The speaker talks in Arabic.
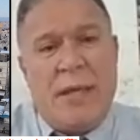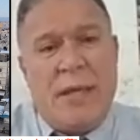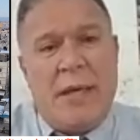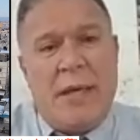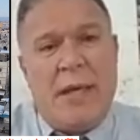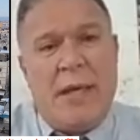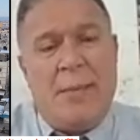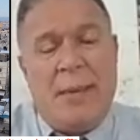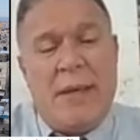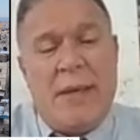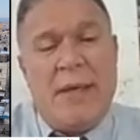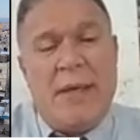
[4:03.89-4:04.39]

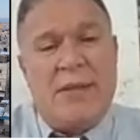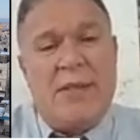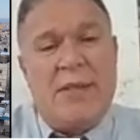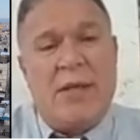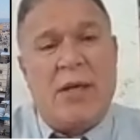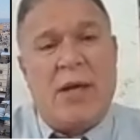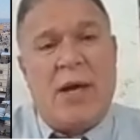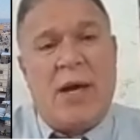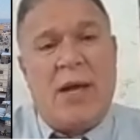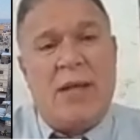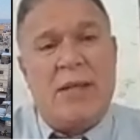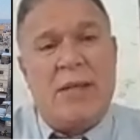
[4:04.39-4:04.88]
آه،
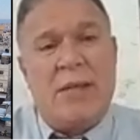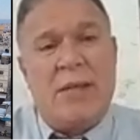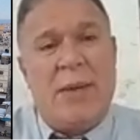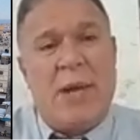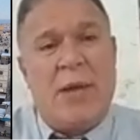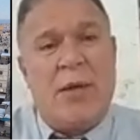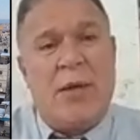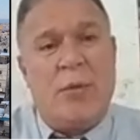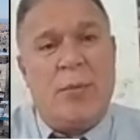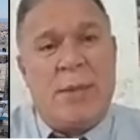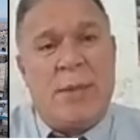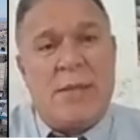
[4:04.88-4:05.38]
باعتقادي
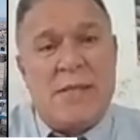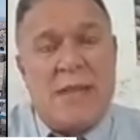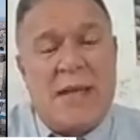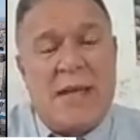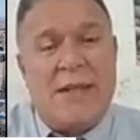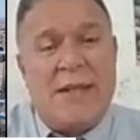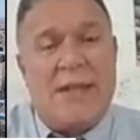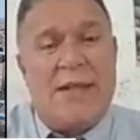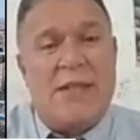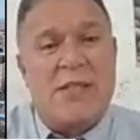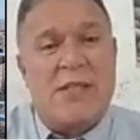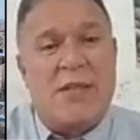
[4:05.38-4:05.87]
بأنه ما
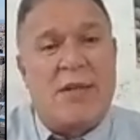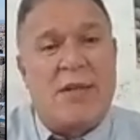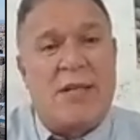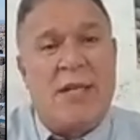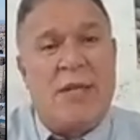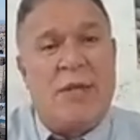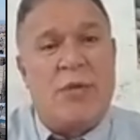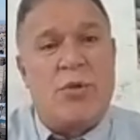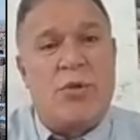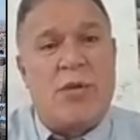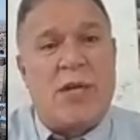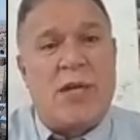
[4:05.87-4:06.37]
زالت
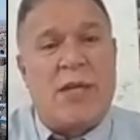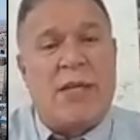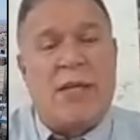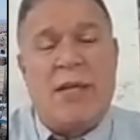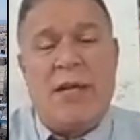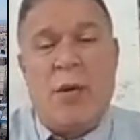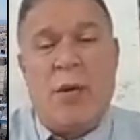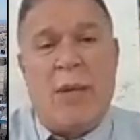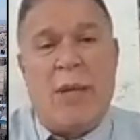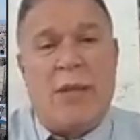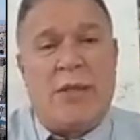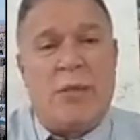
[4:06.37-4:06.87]
إسرائيل
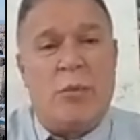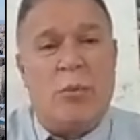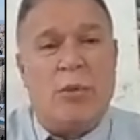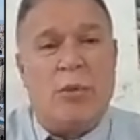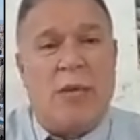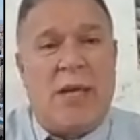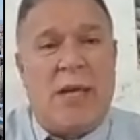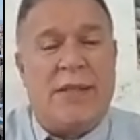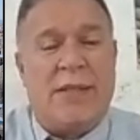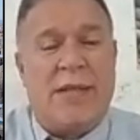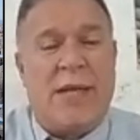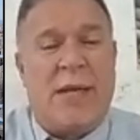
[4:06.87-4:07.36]
تشكل الولايات
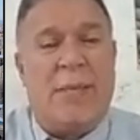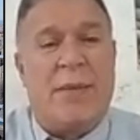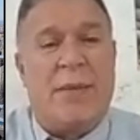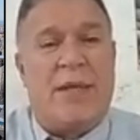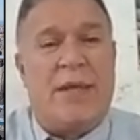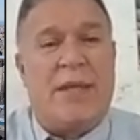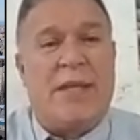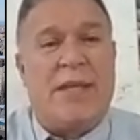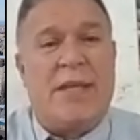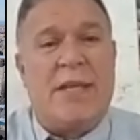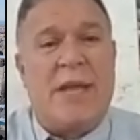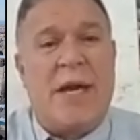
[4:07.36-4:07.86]
المتحدة
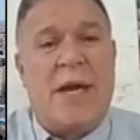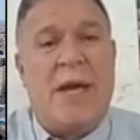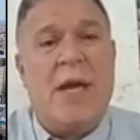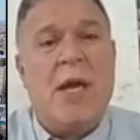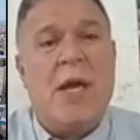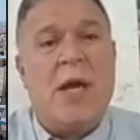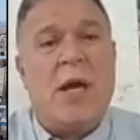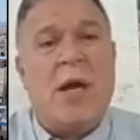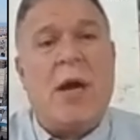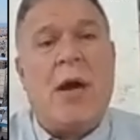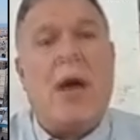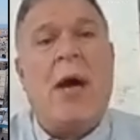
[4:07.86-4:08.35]
الأمريكية
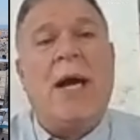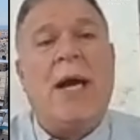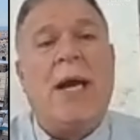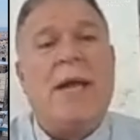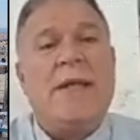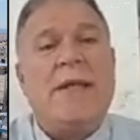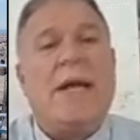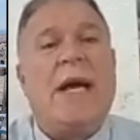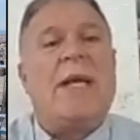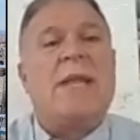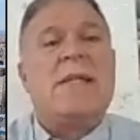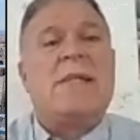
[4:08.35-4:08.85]

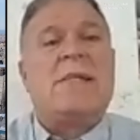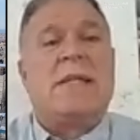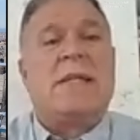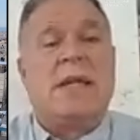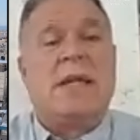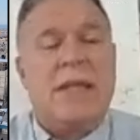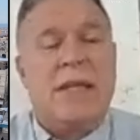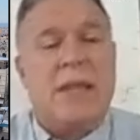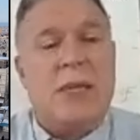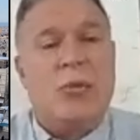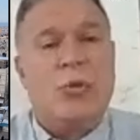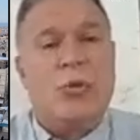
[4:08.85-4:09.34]
قاعدة
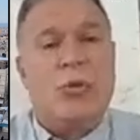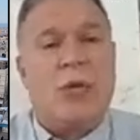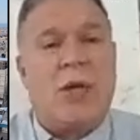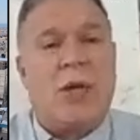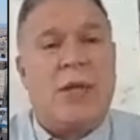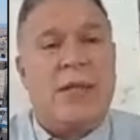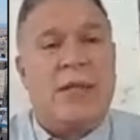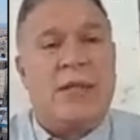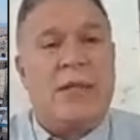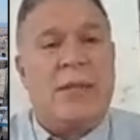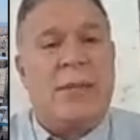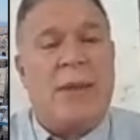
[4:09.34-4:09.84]
عسكرية
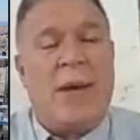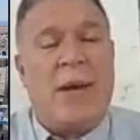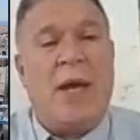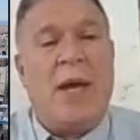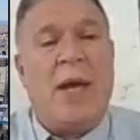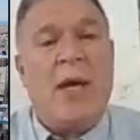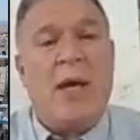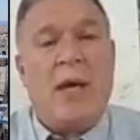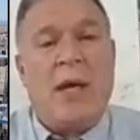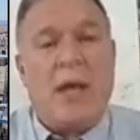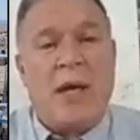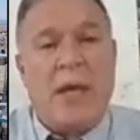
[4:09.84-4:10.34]
متقدمة
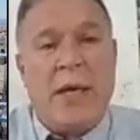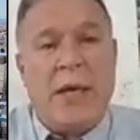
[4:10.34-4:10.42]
